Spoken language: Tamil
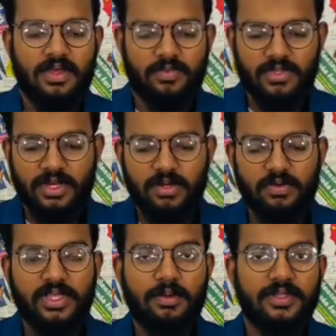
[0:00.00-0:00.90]

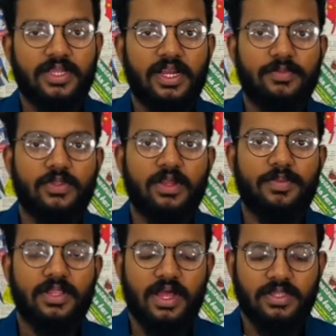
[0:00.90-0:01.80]
முதலில் உதயன் பத்திரிகையில் அமைந்துள்ள
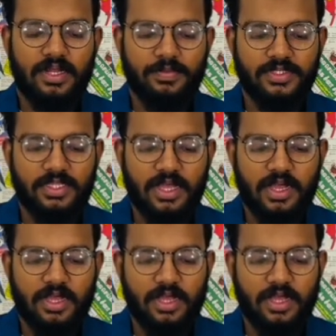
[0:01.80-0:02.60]
பிரதான தலைப்பு செய்தியாக